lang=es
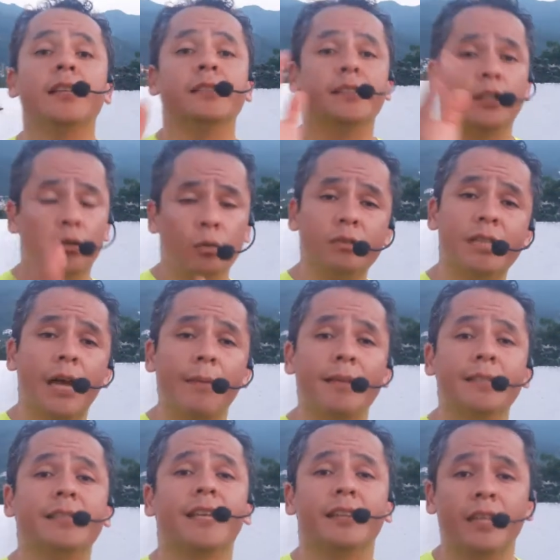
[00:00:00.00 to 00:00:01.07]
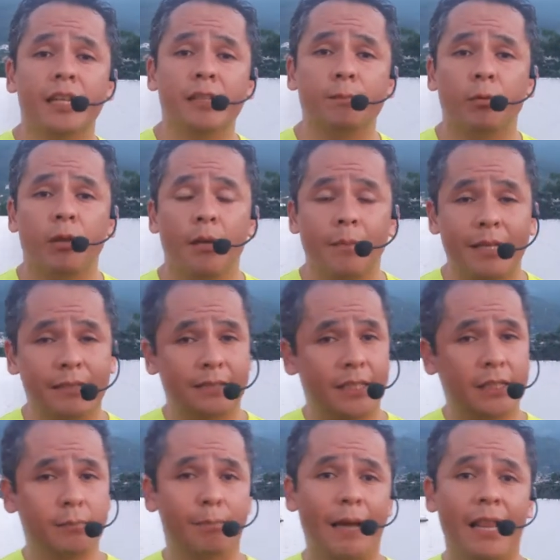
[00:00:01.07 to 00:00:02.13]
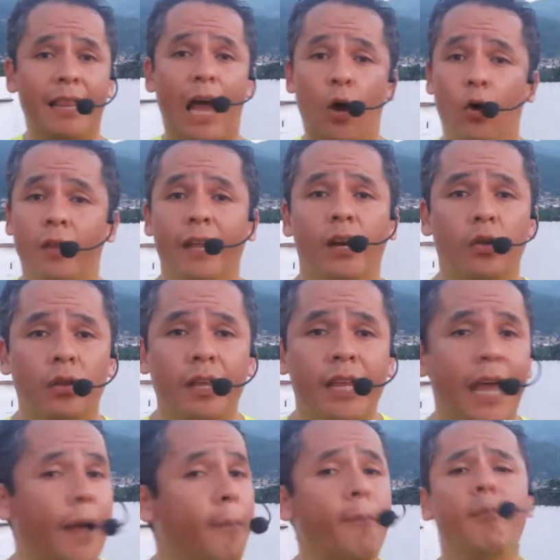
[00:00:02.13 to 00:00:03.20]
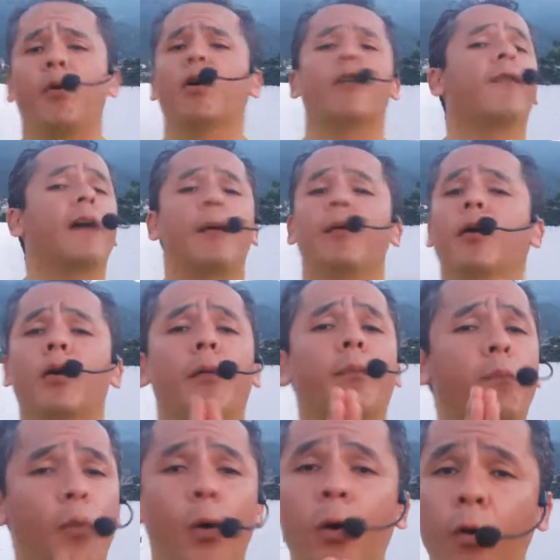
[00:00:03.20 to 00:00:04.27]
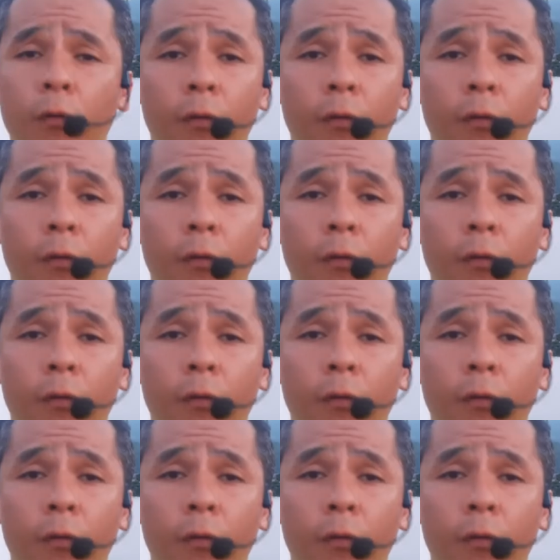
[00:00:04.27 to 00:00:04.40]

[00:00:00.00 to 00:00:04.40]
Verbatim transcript: Si tú sabes que tienes problemas de espalda o de rodilla, por favor, por